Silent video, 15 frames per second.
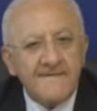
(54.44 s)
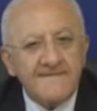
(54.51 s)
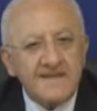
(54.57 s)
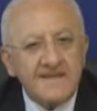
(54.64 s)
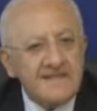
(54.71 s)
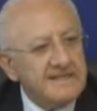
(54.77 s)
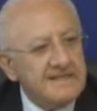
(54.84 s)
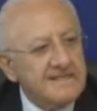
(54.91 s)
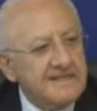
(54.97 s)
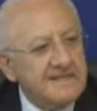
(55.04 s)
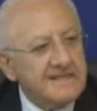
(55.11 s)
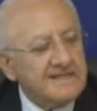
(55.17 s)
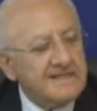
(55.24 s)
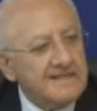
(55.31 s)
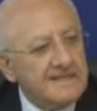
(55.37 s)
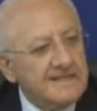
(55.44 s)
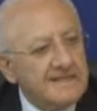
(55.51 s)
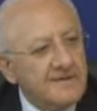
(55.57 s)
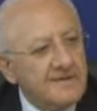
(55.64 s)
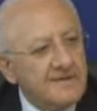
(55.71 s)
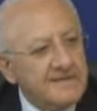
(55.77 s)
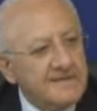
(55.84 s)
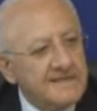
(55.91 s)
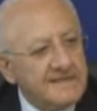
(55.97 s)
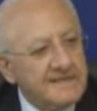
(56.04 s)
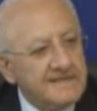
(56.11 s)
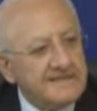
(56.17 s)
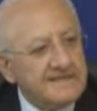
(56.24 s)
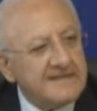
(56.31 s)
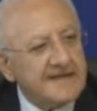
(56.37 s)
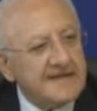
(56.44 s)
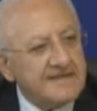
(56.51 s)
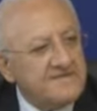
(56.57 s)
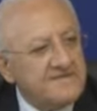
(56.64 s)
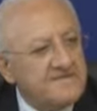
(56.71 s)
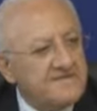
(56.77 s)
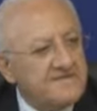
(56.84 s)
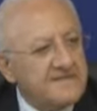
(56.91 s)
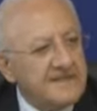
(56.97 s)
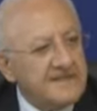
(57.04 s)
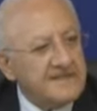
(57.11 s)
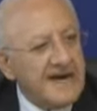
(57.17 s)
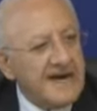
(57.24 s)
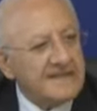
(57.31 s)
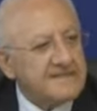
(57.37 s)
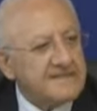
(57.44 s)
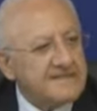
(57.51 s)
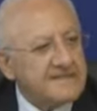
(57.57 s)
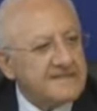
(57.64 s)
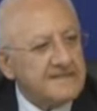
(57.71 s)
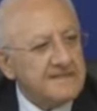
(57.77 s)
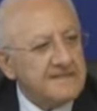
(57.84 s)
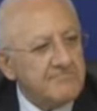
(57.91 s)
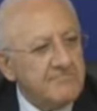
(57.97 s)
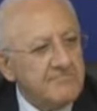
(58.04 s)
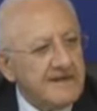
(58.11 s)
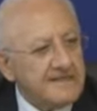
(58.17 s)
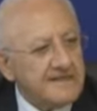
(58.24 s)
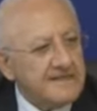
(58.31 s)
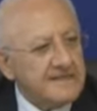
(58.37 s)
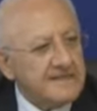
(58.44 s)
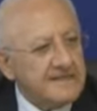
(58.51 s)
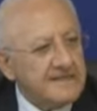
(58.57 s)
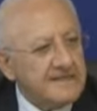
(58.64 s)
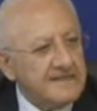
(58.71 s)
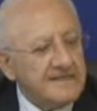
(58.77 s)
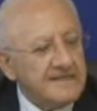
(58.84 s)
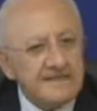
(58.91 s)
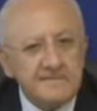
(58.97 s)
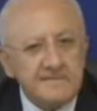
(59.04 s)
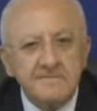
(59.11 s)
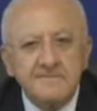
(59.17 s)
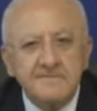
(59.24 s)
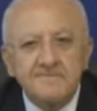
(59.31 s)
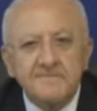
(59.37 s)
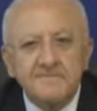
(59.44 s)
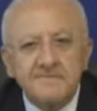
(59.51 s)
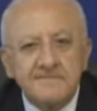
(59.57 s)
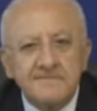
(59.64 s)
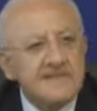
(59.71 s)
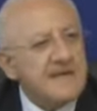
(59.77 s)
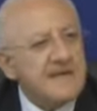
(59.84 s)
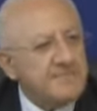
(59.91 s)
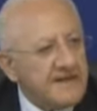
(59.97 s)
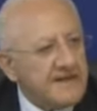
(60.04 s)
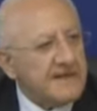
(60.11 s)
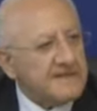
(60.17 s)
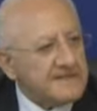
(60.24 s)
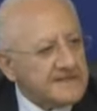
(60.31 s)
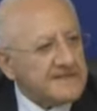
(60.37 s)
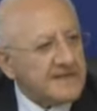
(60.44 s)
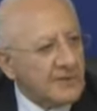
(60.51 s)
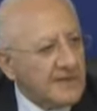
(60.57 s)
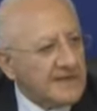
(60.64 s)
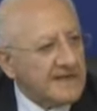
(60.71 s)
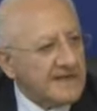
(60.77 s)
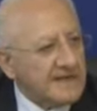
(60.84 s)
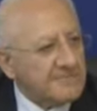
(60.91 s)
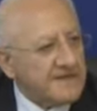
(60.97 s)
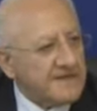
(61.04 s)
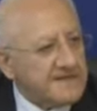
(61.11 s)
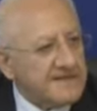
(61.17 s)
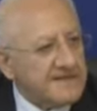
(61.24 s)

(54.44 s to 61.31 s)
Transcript: in, dire, tariffe, dazi, barriere che penalizzano anche le imprese